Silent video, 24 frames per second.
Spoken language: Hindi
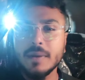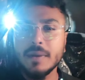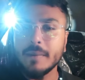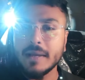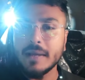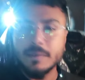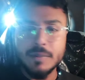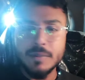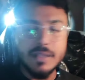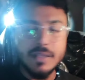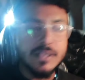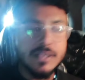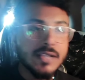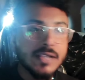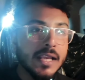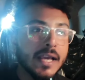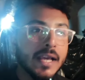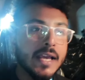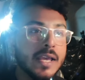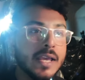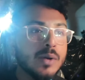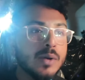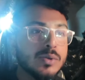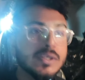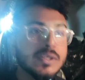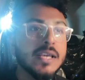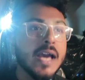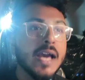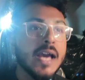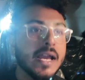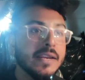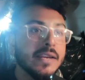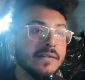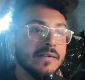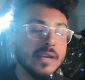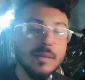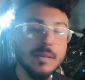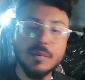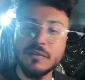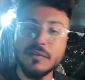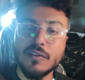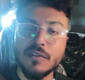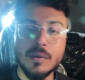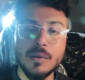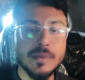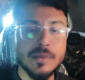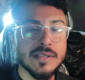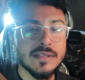बाद पता चलेगा या उसकी आने वाली
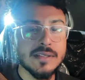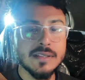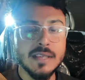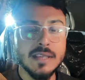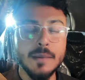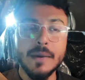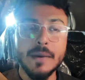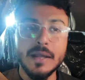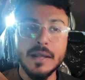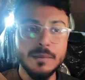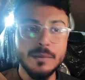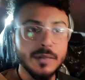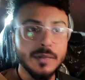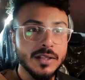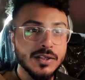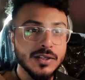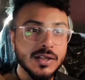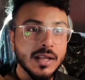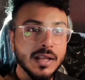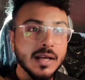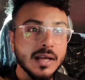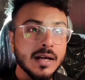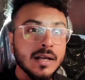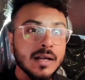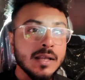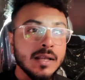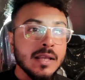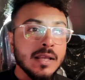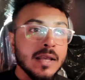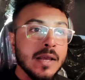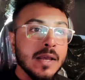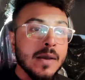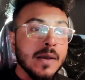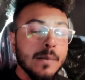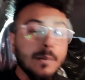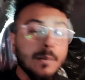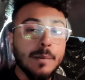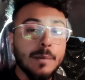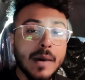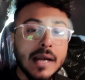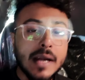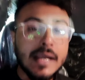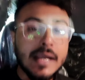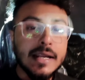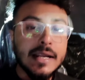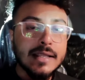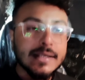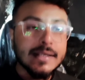परफॉर्मेंस के बाद पता चलेगा
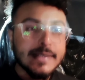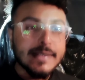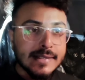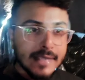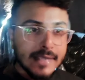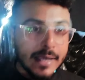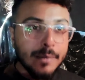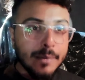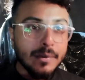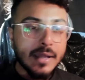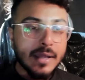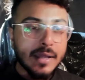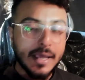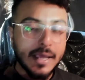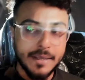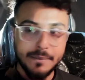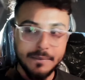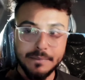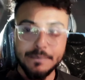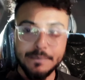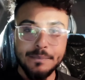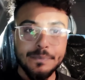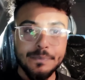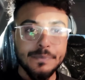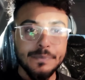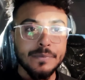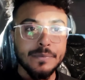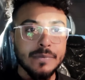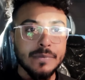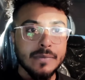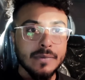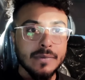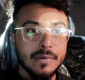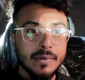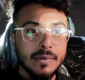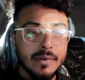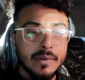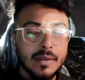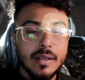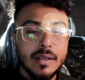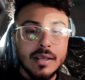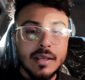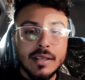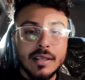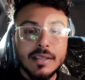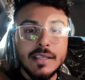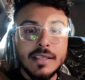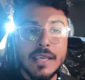बट एट द सेम टाइम
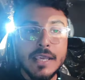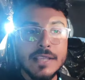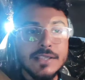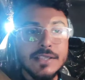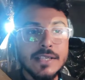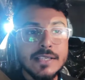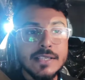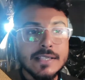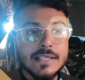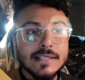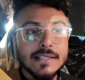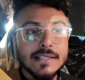ये चीज़ इस